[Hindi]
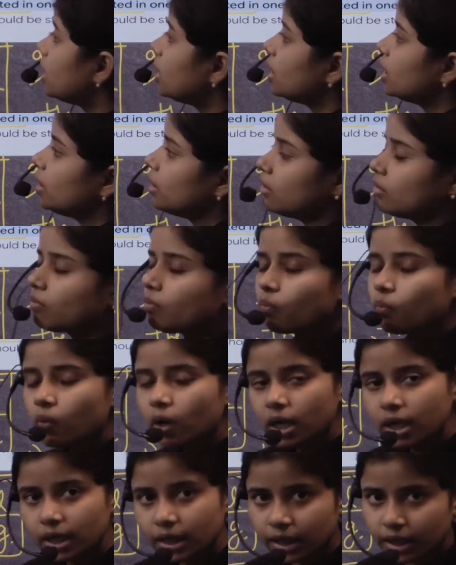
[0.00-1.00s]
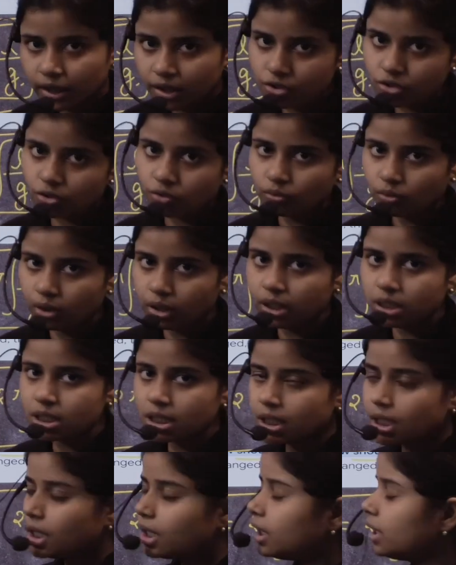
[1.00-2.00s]
इन वन डायरेक्शन ओनली
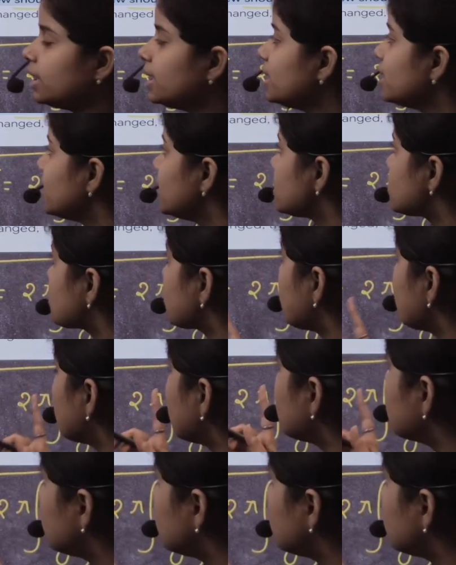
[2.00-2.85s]
ठीक है इसको